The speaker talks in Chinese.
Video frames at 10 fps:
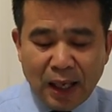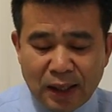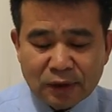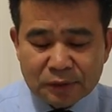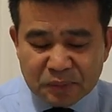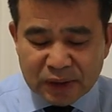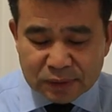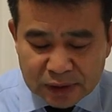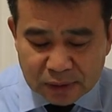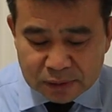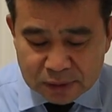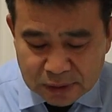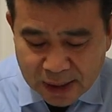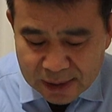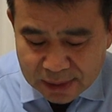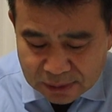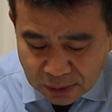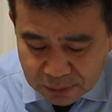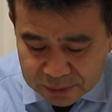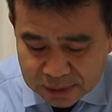按照命定，人人
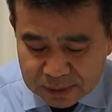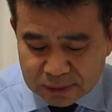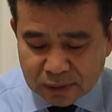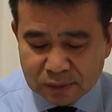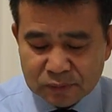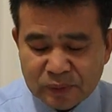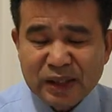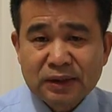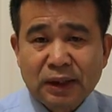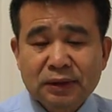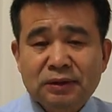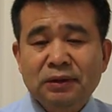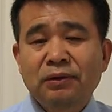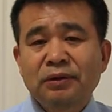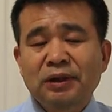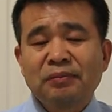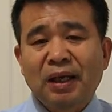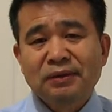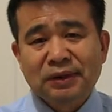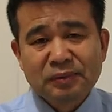都有一死，并且死后有审判。